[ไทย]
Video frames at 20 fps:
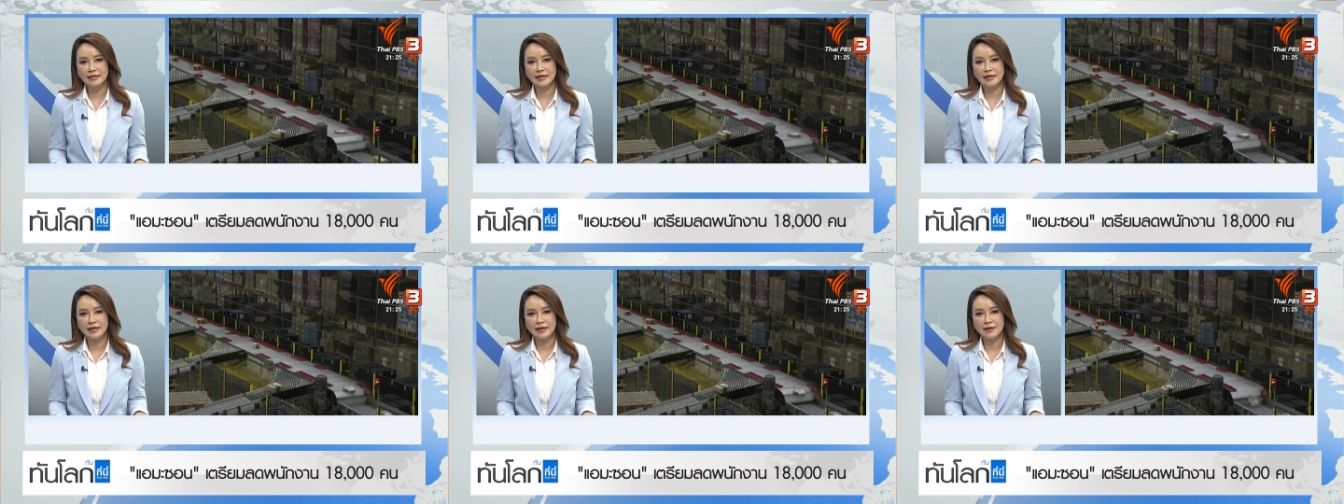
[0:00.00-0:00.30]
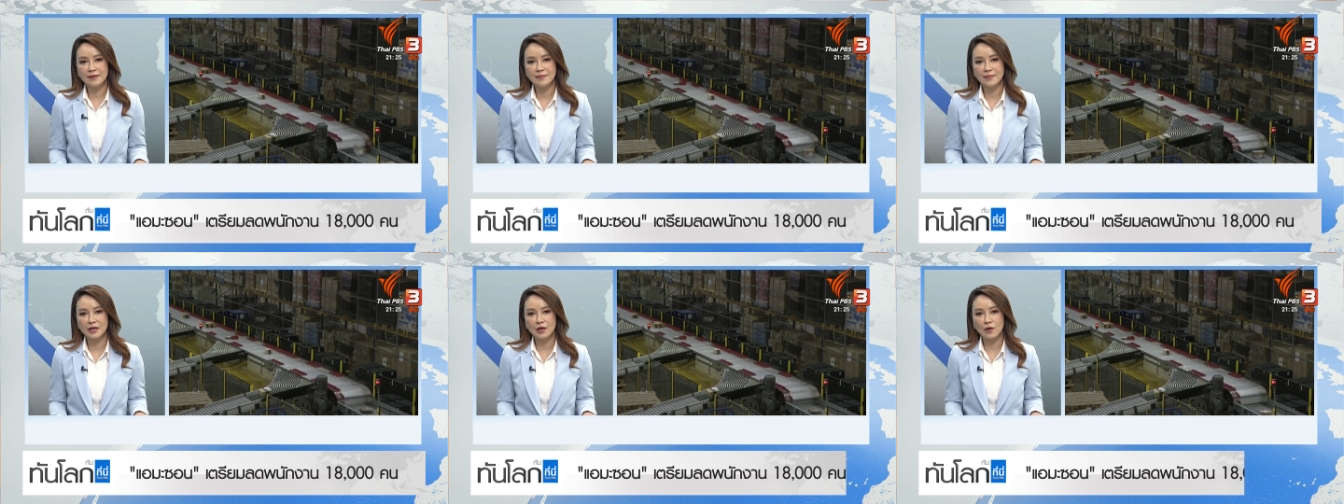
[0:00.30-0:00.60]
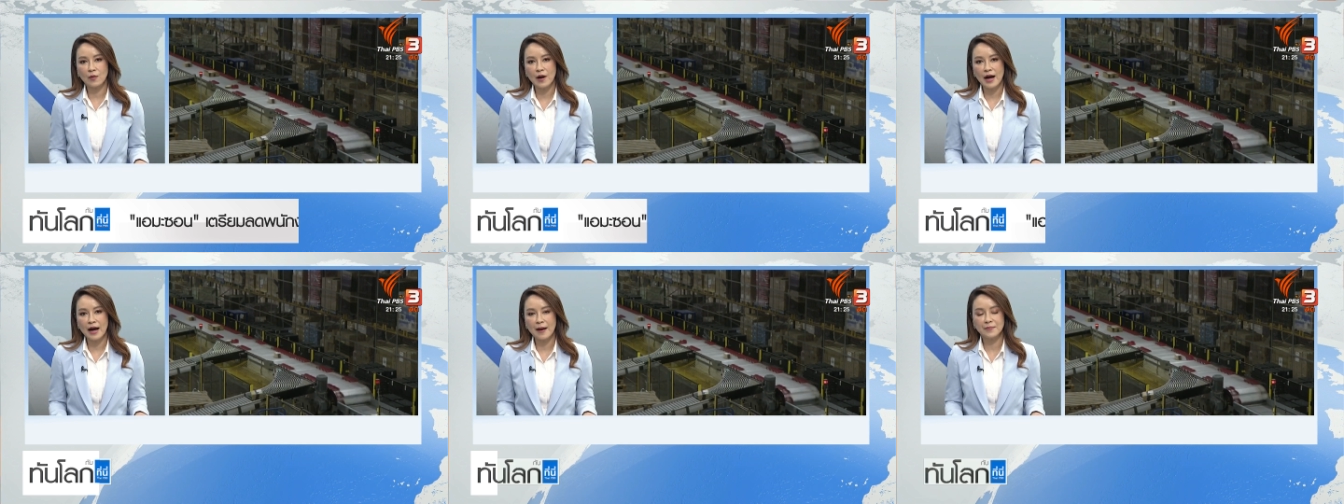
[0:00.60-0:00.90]
ที่มี
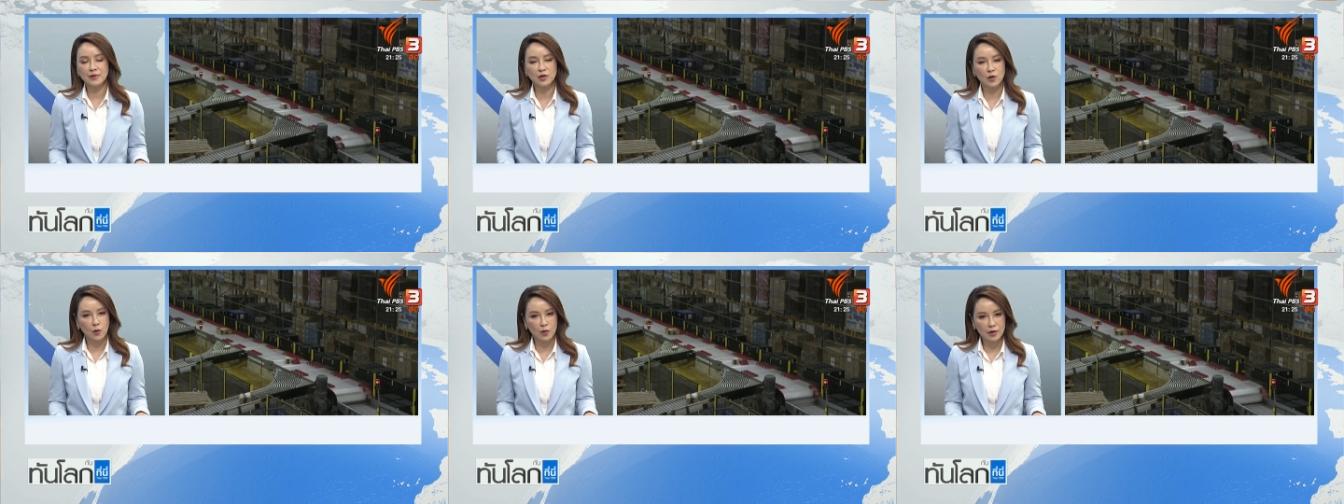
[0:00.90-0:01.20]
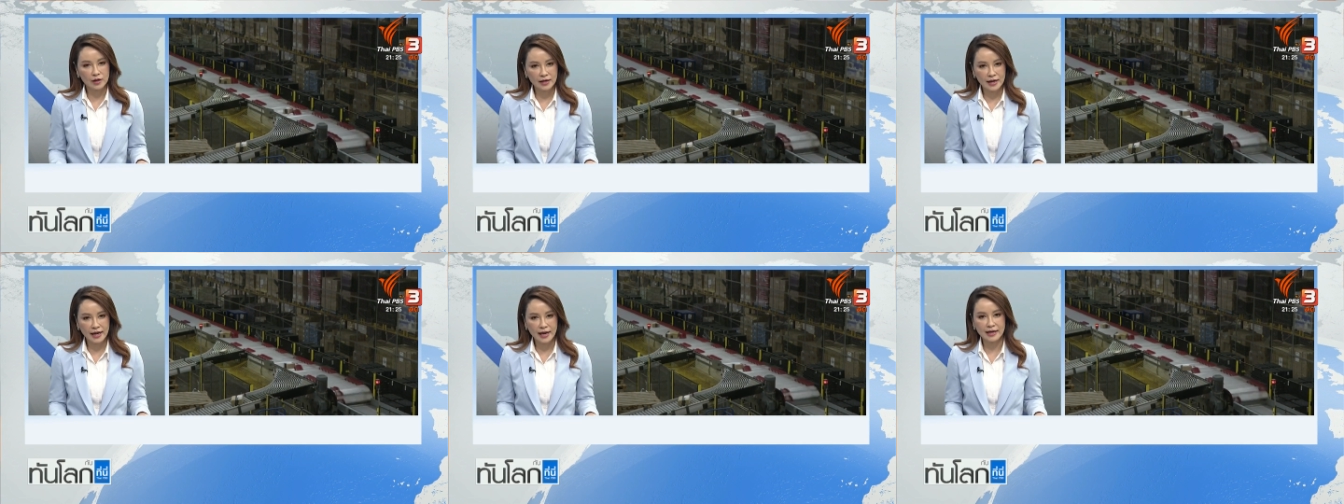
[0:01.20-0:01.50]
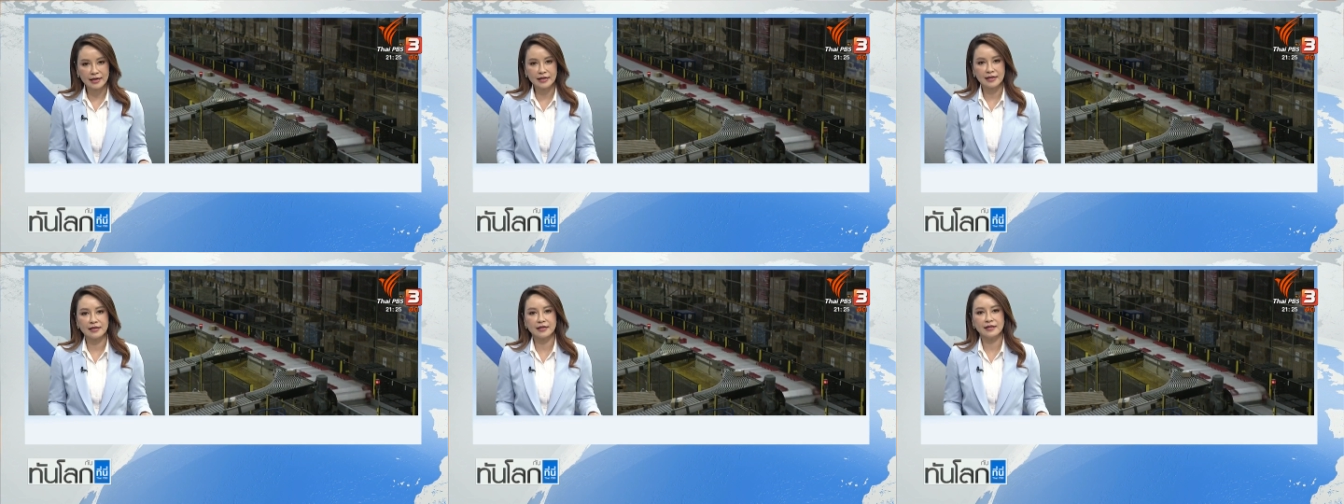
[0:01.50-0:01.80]
ความโดด
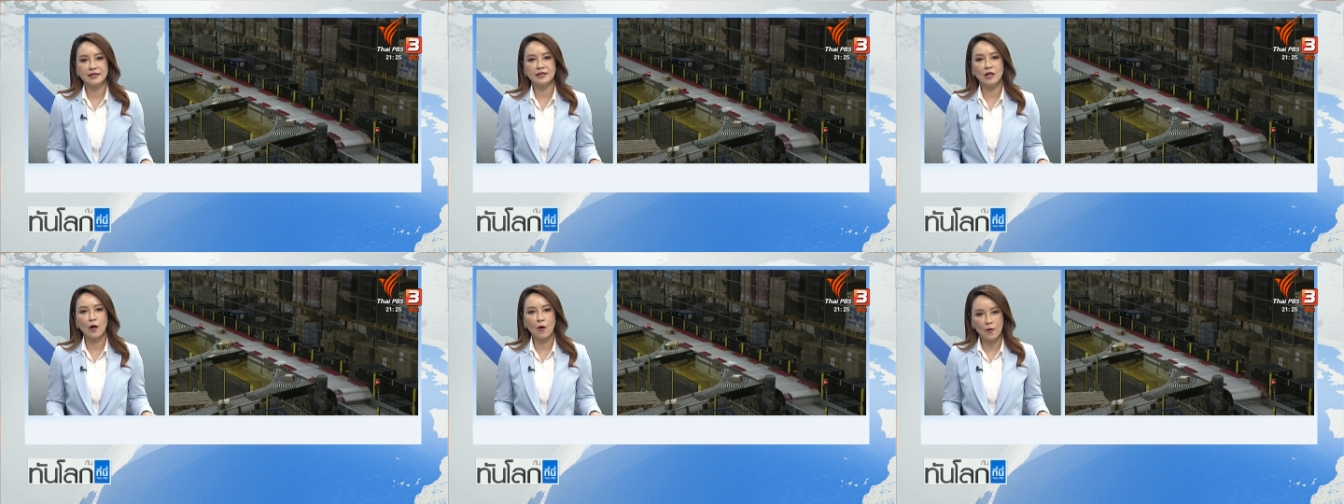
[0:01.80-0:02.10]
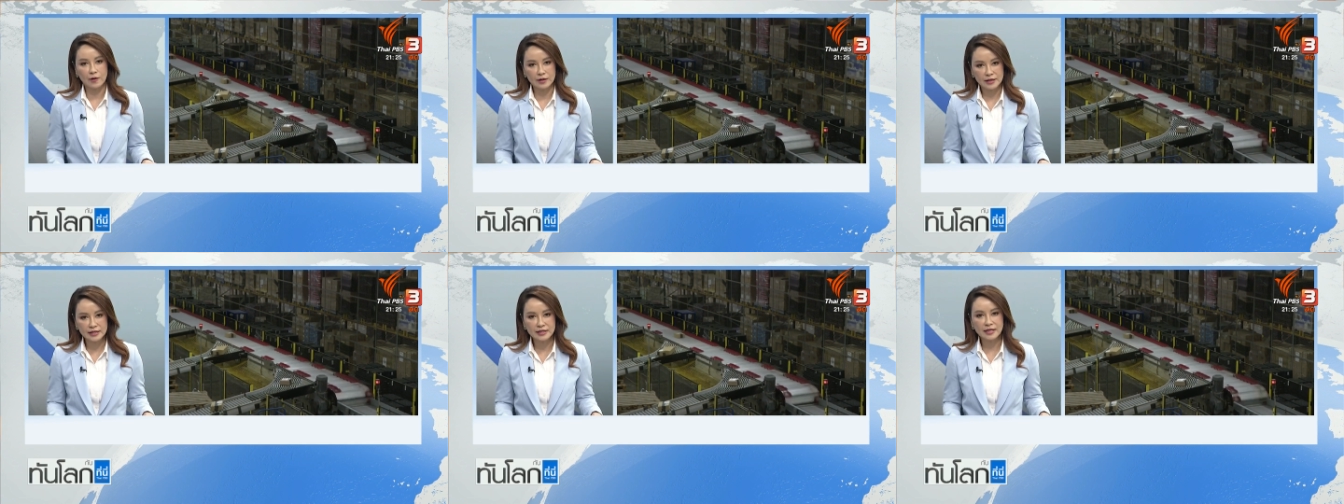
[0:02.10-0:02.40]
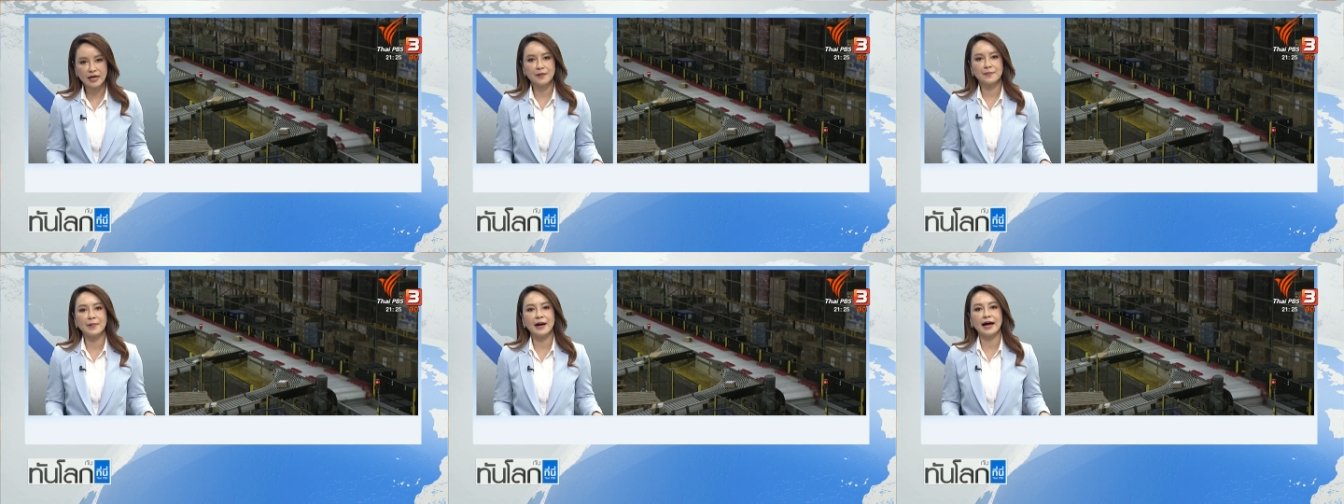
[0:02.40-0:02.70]
เด่นต่อ
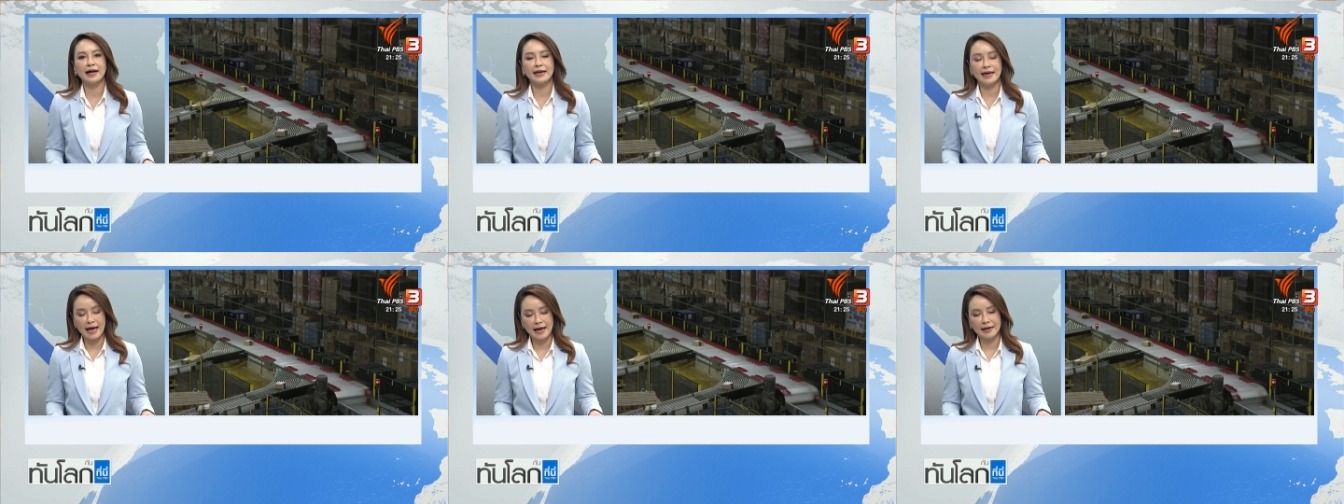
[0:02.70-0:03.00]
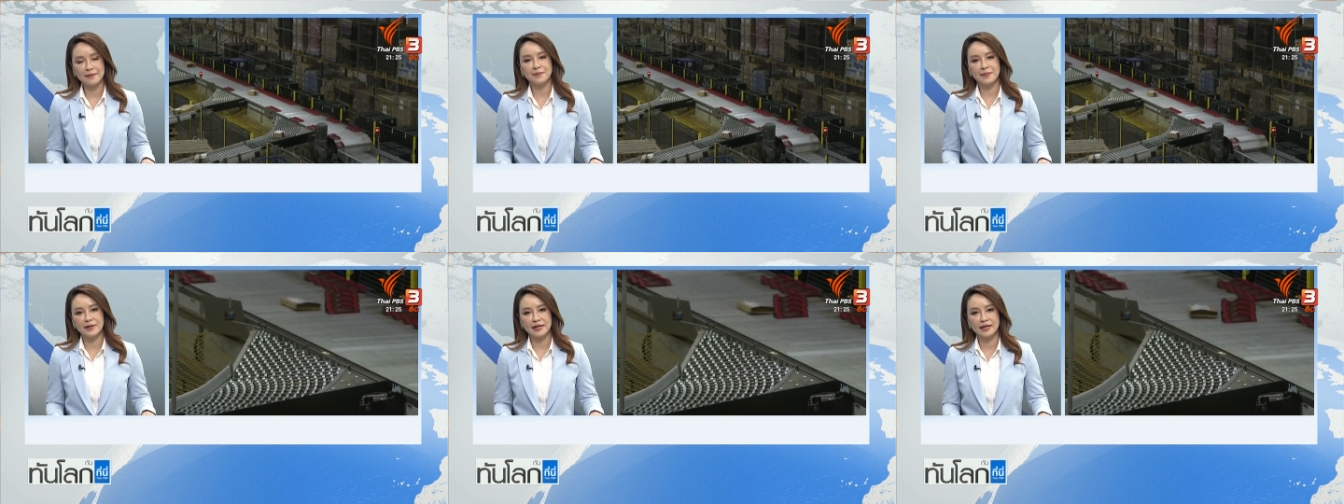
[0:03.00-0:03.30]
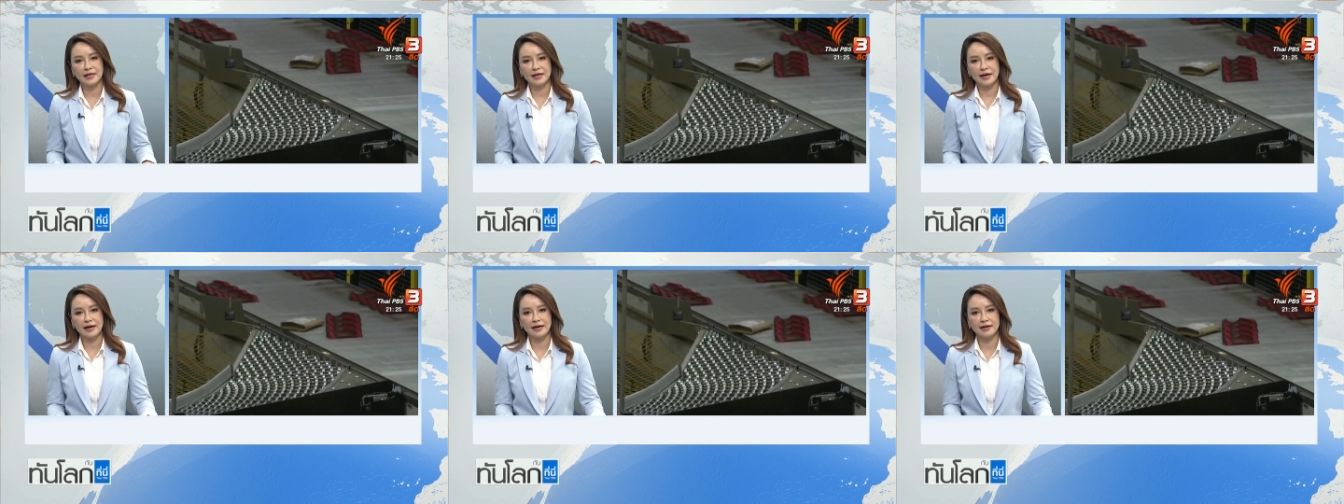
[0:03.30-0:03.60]
เนื่องมาหลายปี
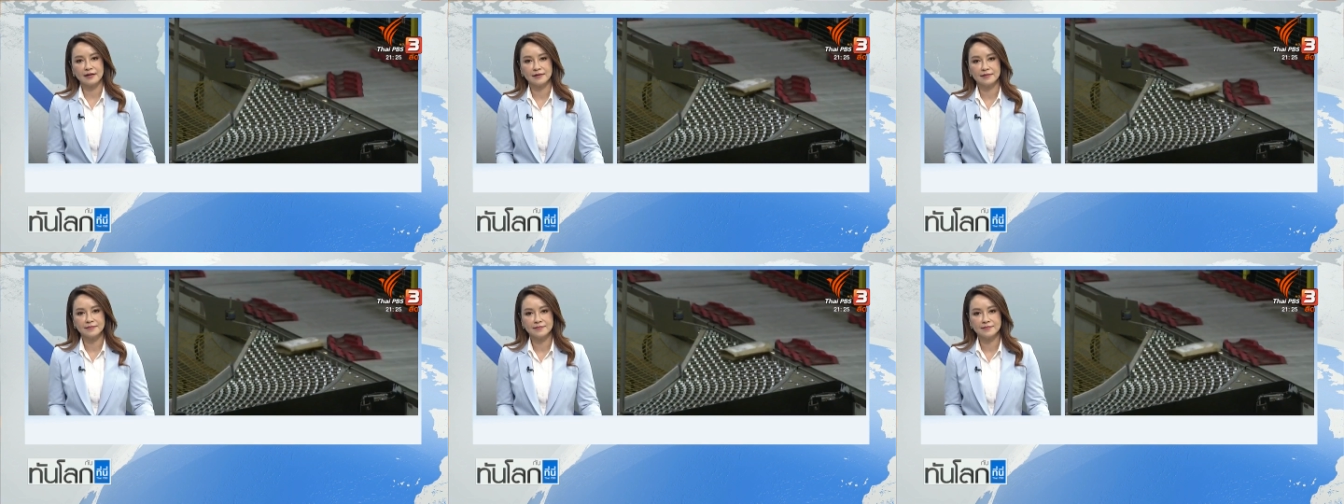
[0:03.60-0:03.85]
ค่ะ